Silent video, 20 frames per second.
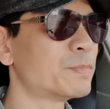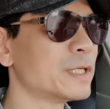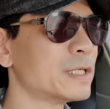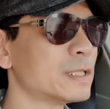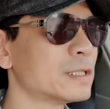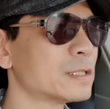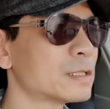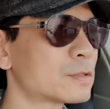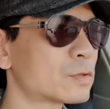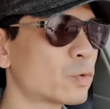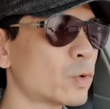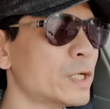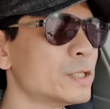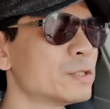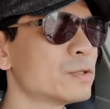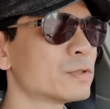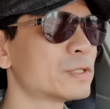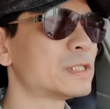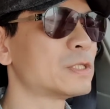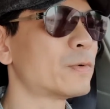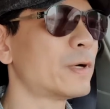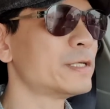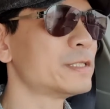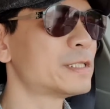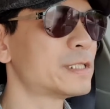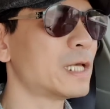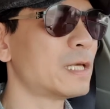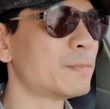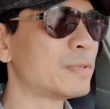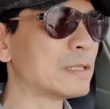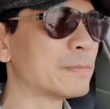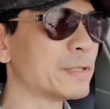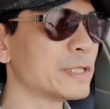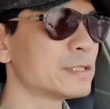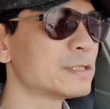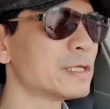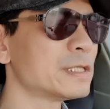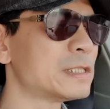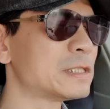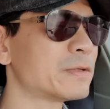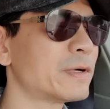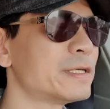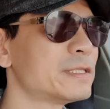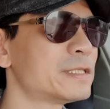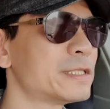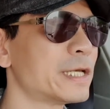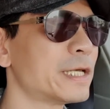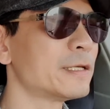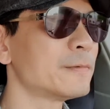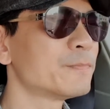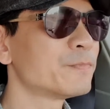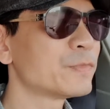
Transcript: 比观众喜欢谁，比评审喜欢谁。